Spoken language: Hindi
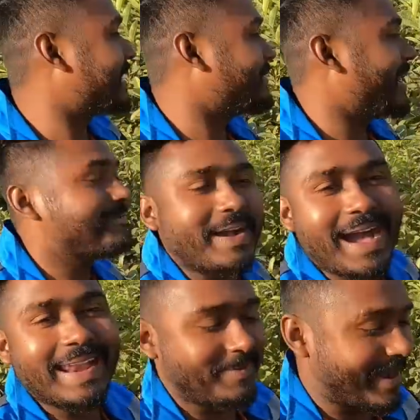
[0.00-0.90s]
सोचते हैं भाई आप
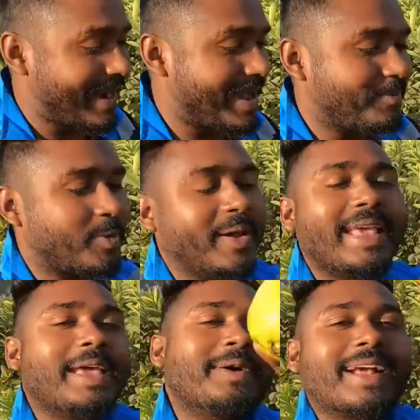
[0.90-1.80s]
खा लें खा लें हम तो
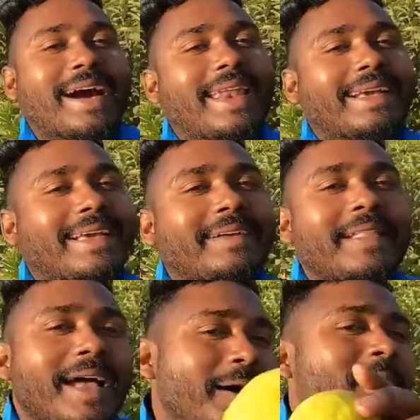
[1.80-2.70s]
भाई यही वाला खा लेंगे
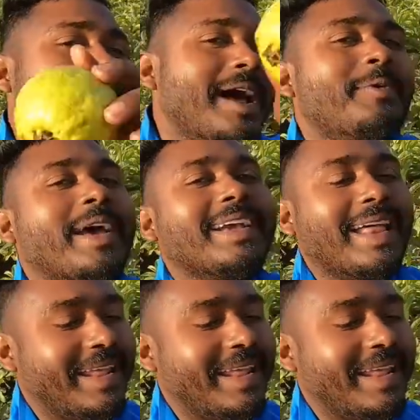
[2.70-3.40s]
हम गिरा हुआ ही